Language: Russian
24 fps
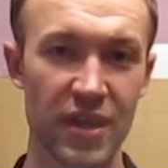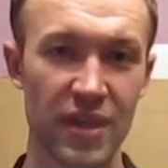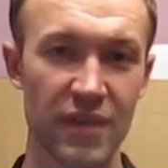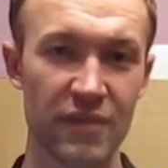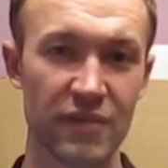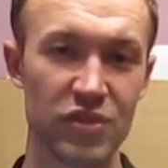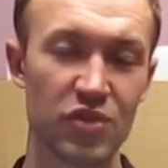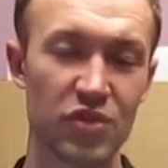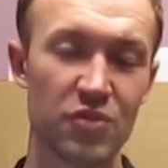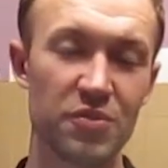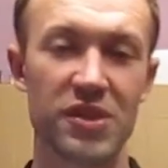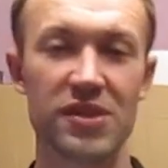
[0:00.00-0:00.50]
В
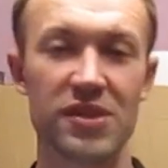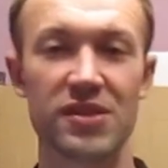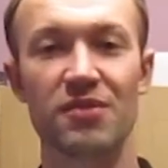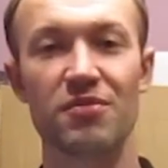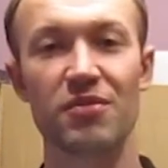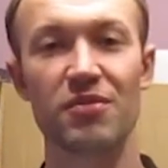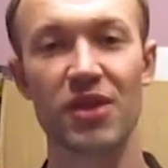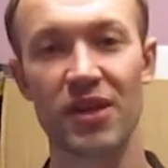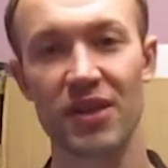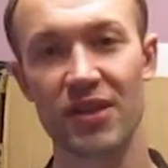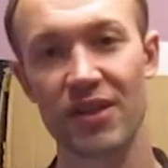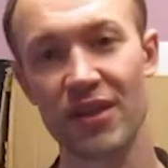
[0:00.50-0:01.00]
особенности
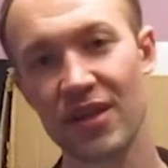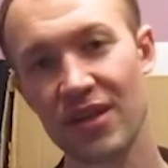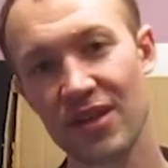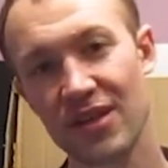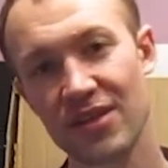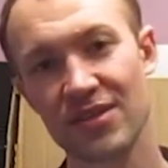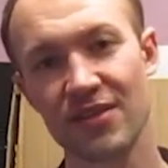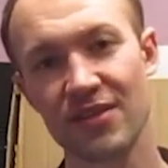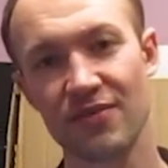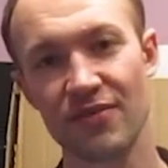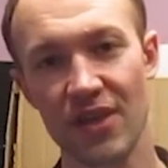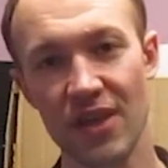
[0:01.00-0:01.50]

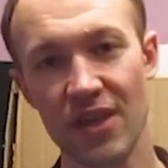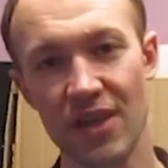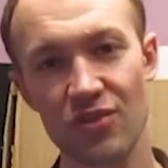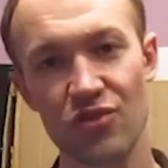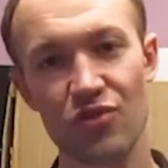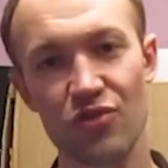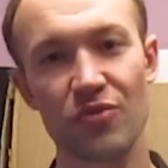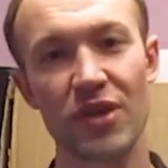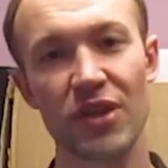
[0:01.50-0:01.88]
благодарность Евгению,